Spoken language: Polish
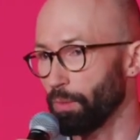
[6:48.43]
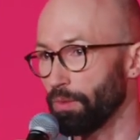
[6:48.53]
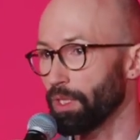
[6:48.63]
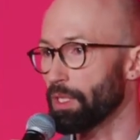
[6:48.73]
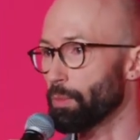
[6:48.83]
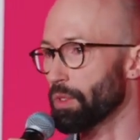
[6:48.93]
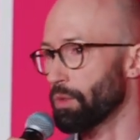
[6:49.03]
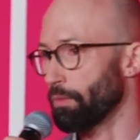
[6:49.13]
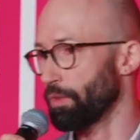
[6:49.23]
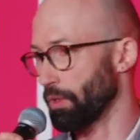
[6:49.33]
W jaki
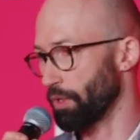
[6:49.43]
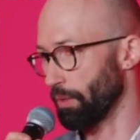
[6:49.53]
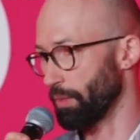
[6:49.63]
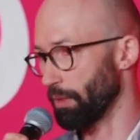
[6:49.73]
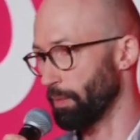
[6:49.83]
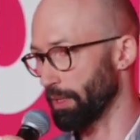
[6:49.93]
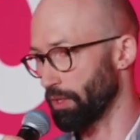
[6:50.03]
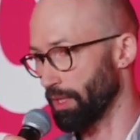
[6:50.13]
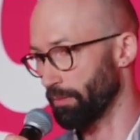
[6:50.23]
sposób Wy o siebie dbacie?